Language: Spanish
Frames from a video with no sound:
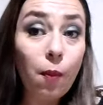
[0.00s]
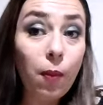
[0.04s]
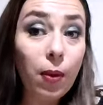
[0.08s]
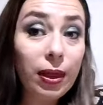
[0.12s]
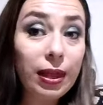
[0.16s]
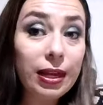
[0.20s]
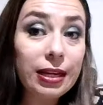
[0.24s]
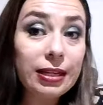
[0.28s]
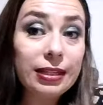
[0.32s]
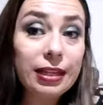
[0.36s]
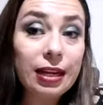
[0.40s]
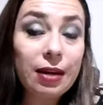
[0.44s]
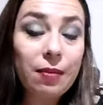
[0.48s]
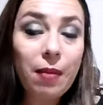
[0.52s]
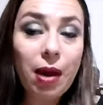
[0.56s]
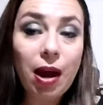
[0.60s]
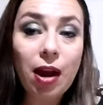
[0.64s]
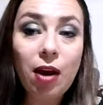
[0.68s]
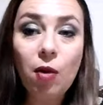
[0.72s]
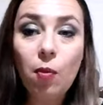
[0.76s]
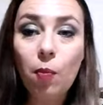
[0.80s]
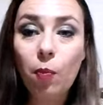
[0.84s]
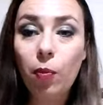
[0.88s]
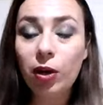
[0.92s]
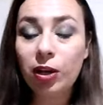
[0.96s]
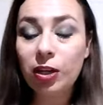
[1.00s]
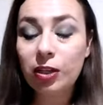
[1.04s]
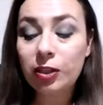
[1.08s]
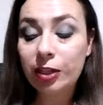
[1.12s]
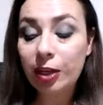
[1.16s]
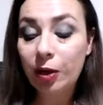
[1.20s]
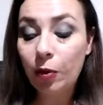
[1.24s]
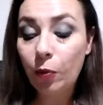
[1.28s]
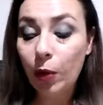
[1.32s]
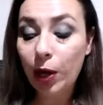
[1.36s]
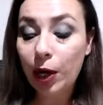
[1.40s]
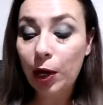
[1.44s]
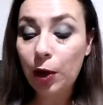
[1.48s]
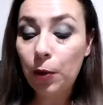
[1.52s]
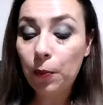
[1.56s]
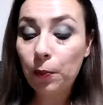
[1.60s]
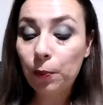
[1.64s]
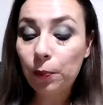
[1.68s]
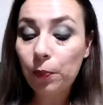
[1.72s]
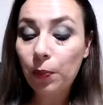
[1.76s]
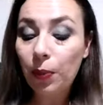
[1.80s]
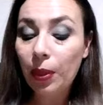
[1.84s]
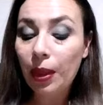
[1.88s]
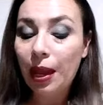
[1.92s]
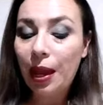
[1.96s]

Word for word: Puede ser malo, puede ser bueno,